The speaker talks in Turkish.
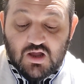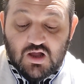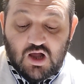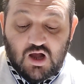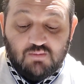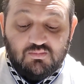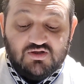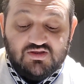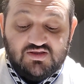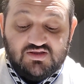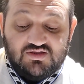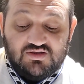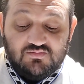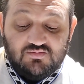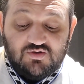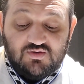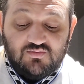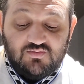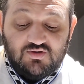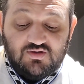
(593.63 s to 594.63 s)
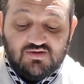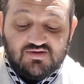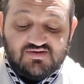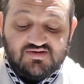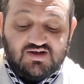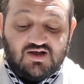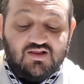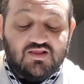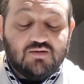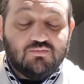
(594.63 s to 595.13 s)
Ama dediğim gibi
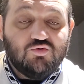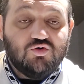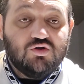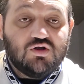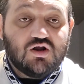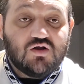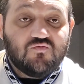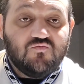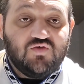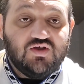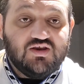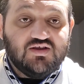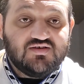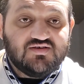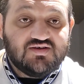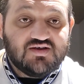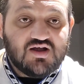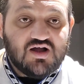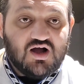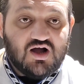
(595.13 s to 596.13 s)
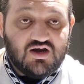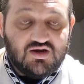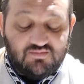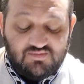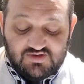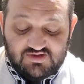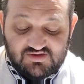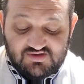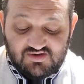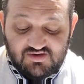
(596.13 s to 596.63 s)
sağlam olarak Phoenix'in
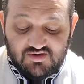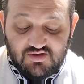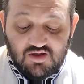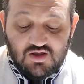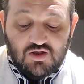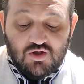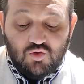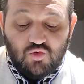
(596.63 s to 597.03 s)
galibiyetini